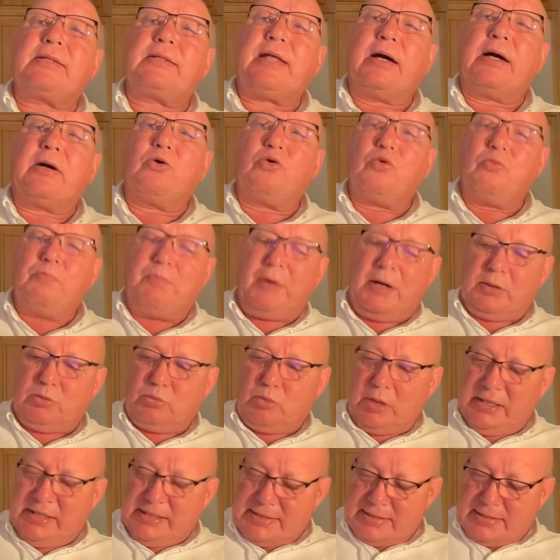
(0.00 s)
grupa, która
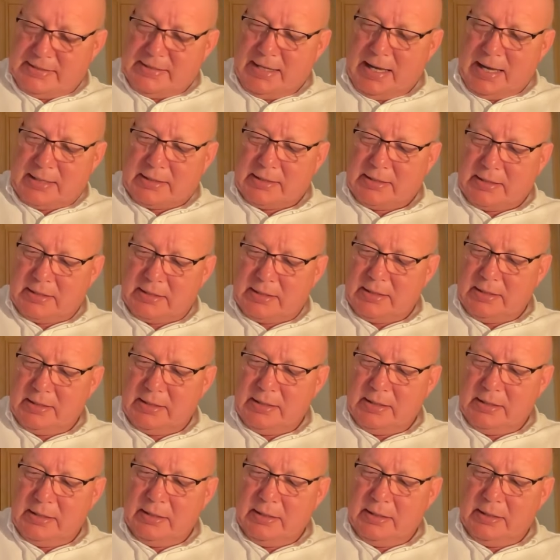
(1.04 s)
jest nad
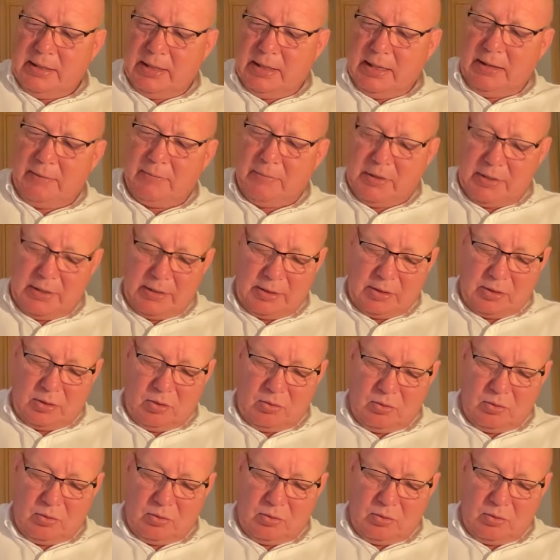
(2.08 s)
Ameryką.